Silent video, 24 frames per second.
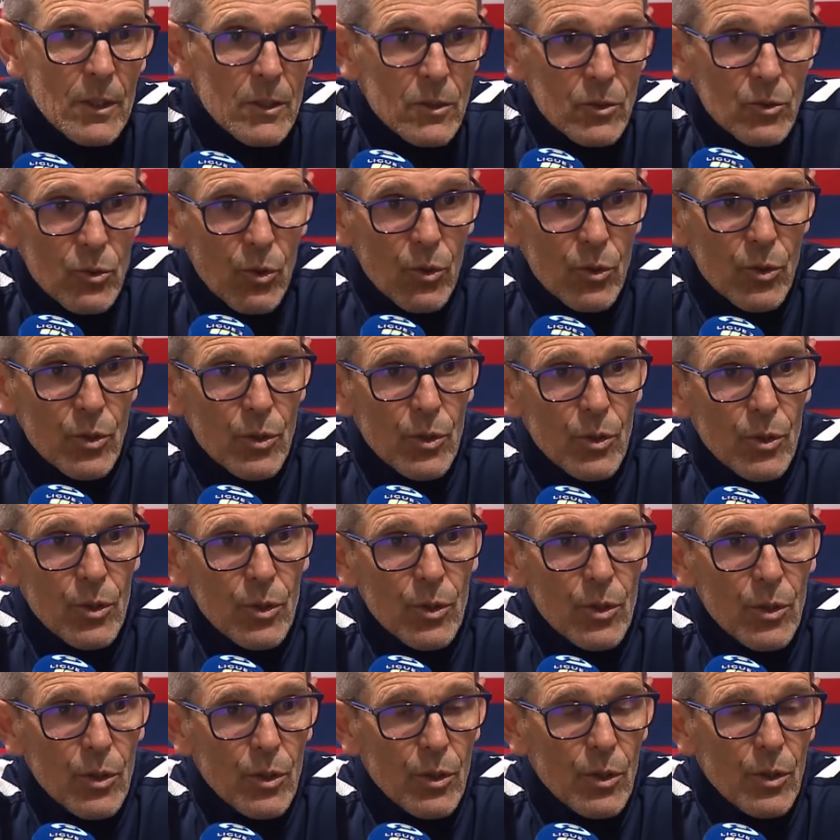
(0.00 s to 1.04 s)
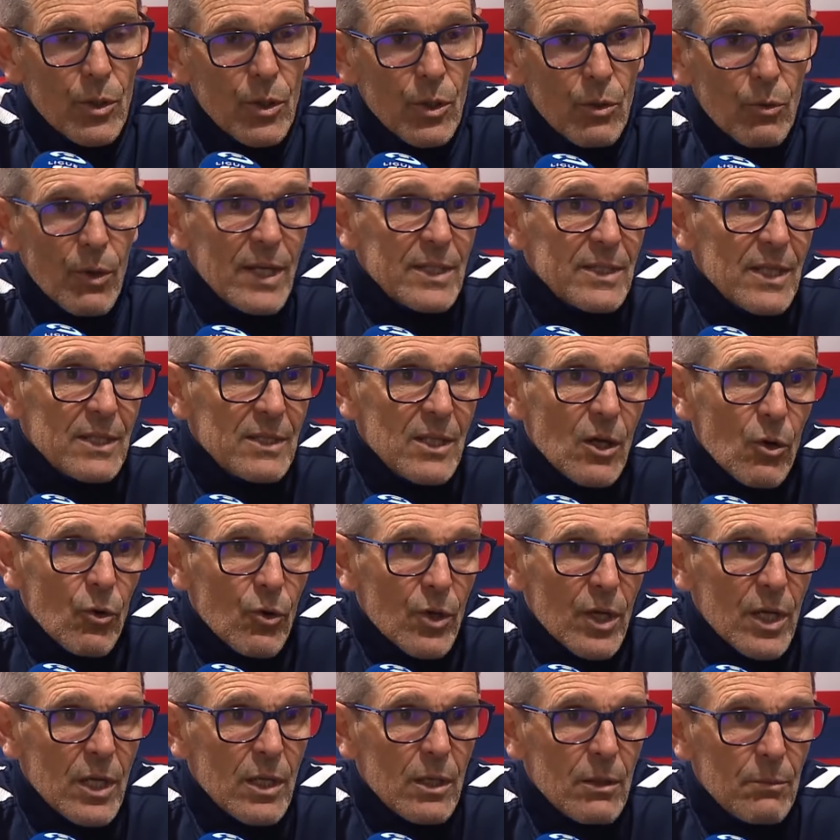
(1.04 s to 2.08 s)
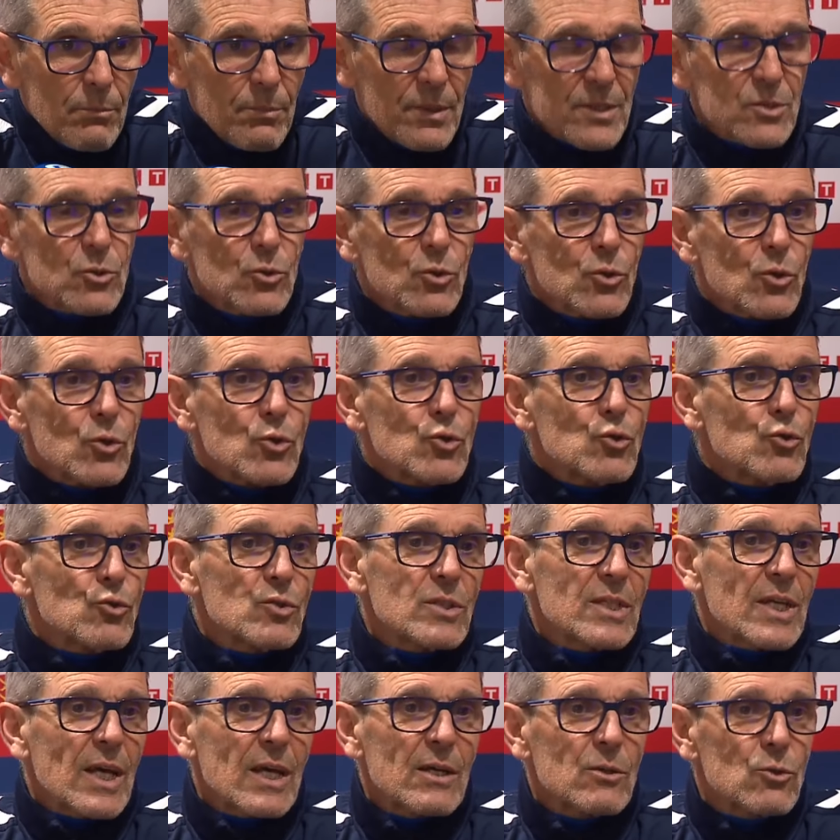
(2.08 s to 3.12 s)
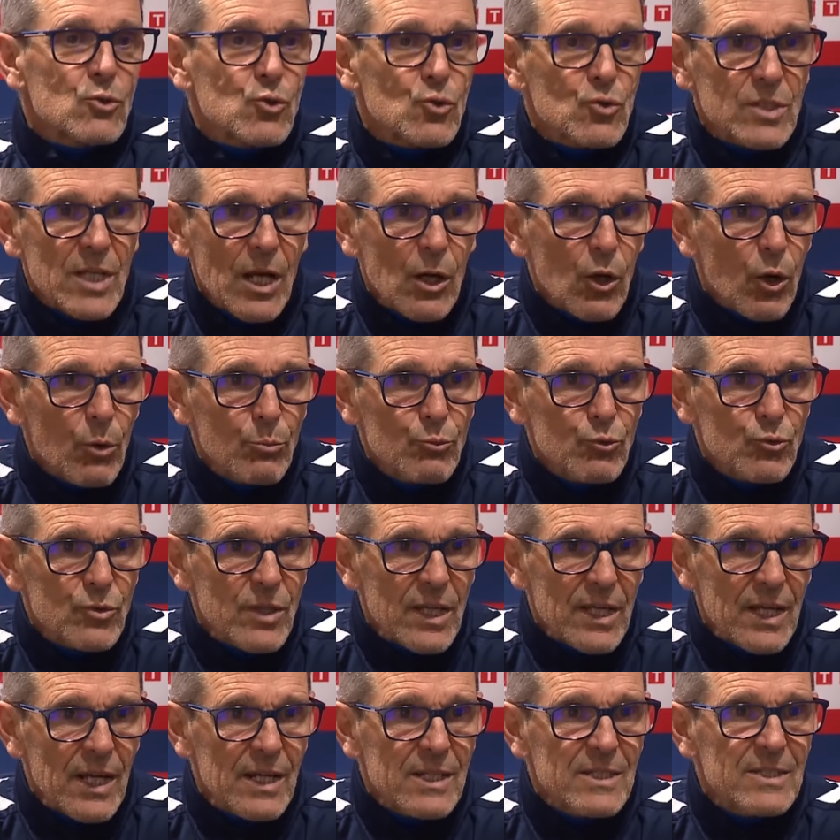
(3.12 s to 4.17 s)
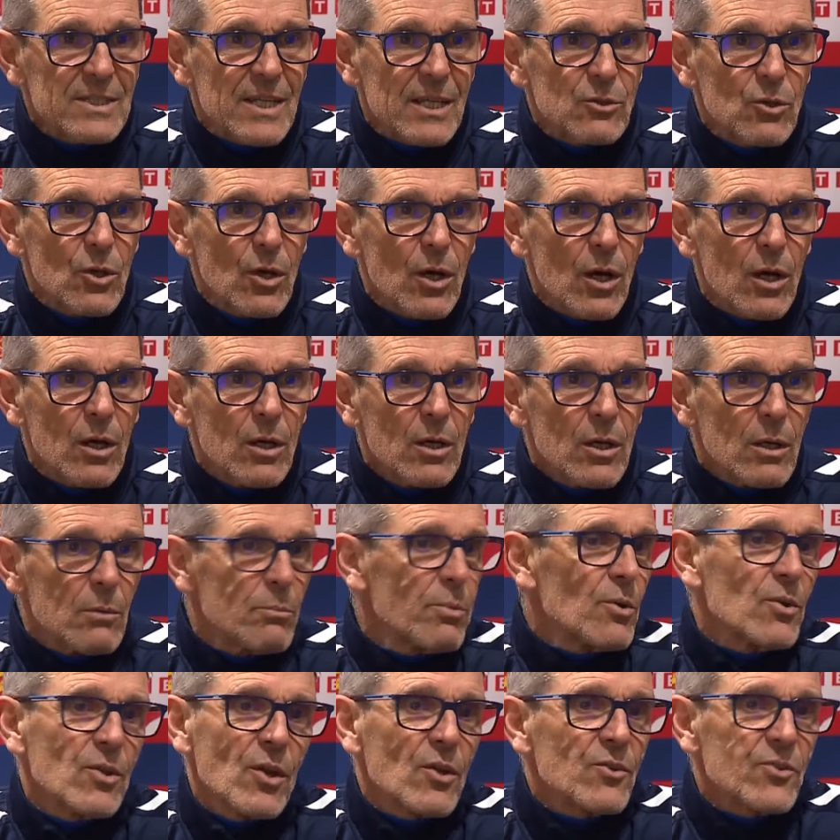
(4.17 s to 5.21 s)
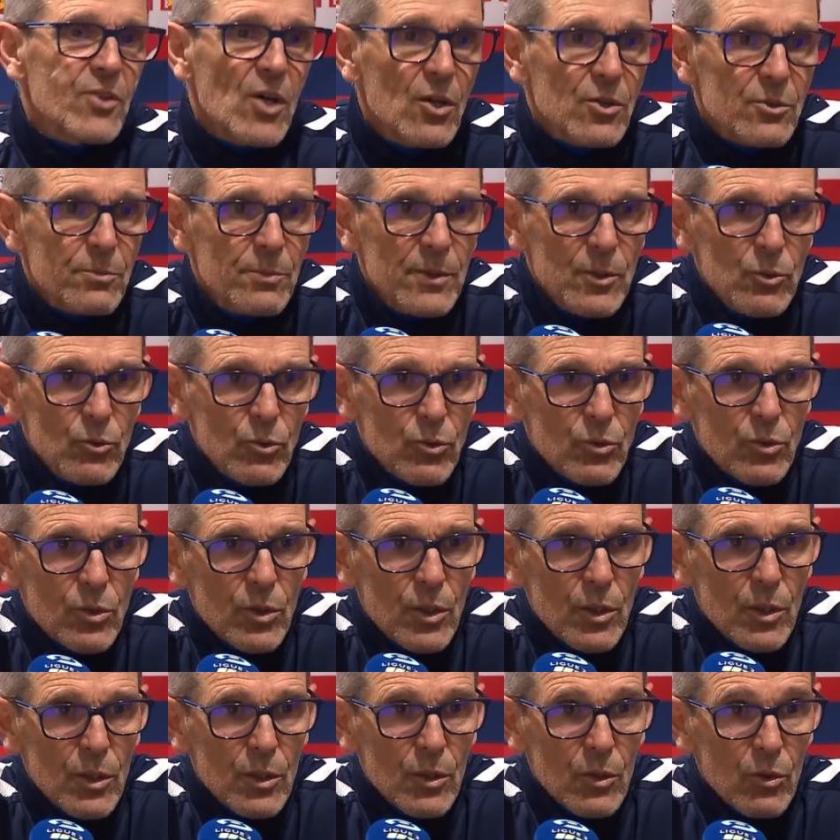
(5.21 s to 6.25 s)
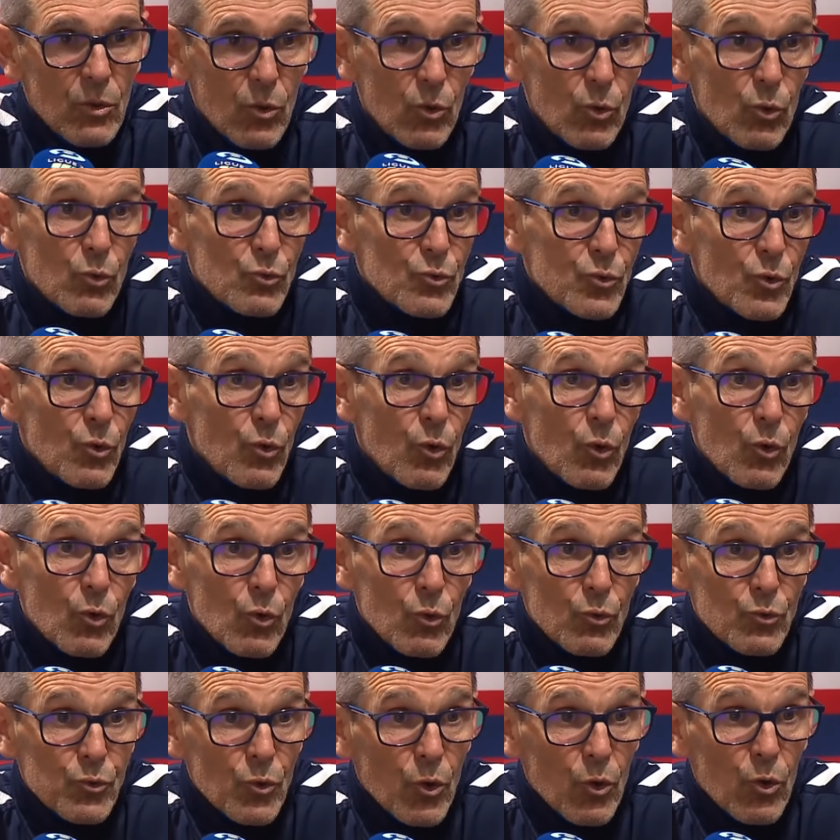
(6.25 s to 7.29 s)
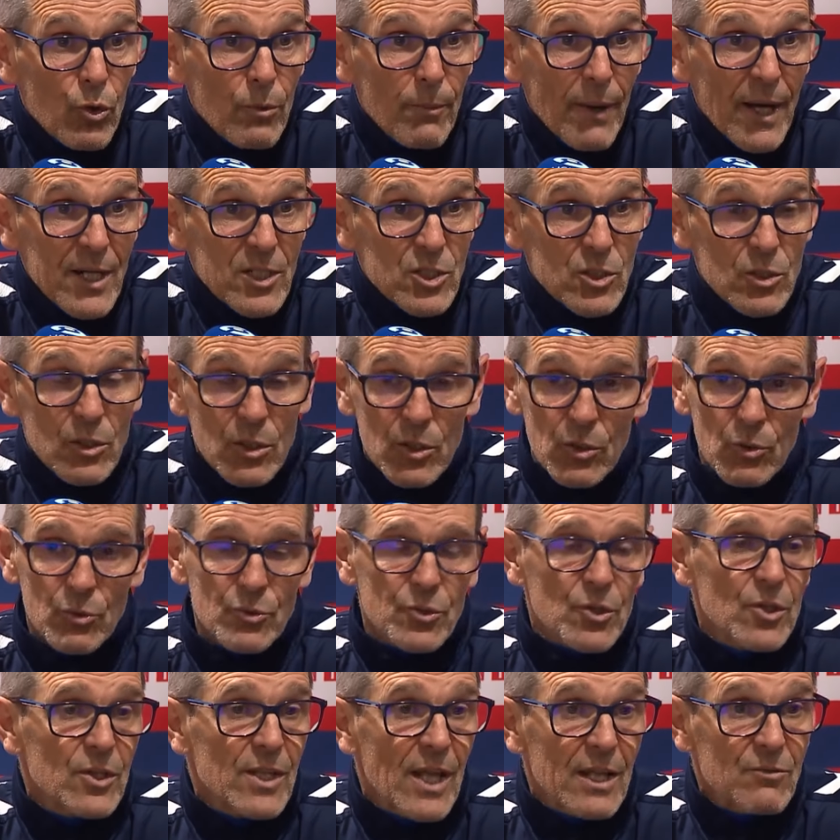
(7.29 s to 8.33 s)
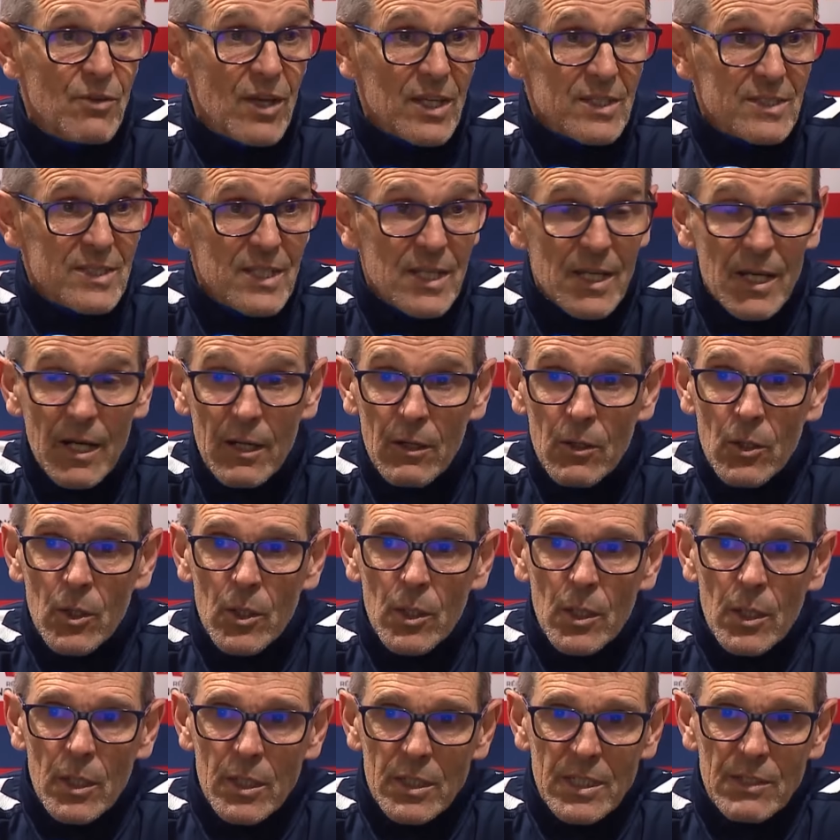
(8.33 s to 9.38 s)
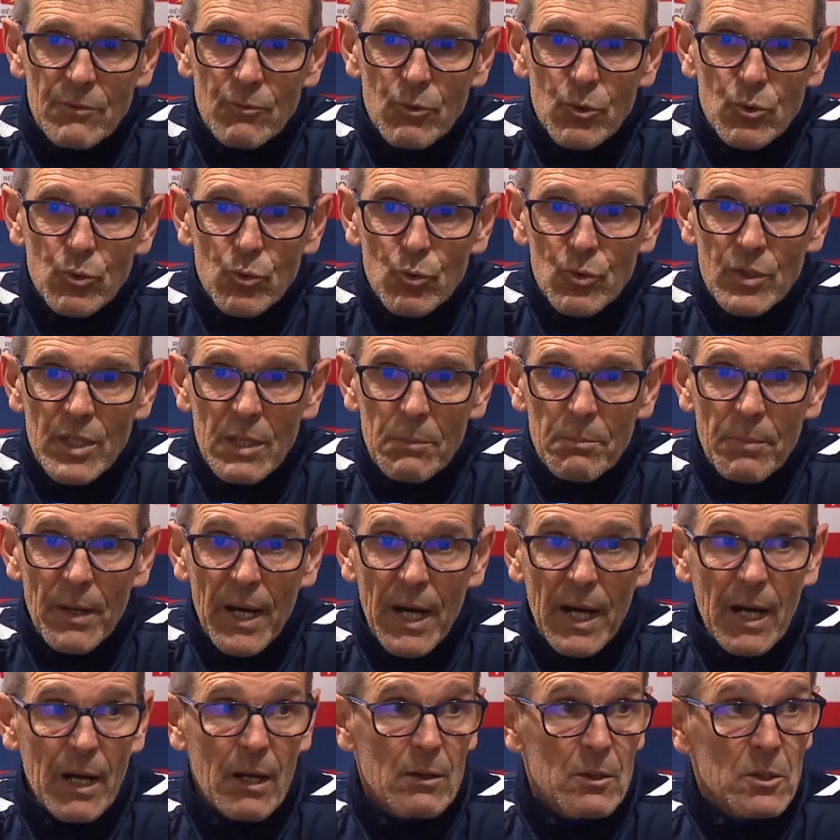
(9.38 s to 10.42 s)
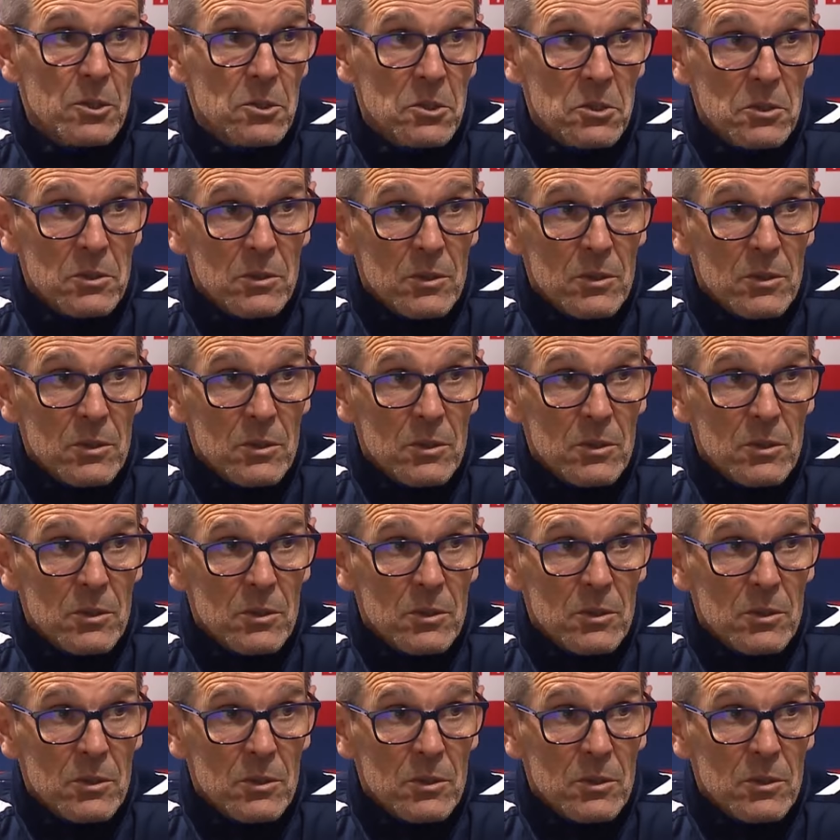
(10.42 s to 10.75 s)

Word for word: Donc, euh, ouais, tu as des regrets. Parce que jusqu'à leur but égalisateur, pendant 30 minutes, on, on, contrôle le match. Contre un adversaire qui est venu au départ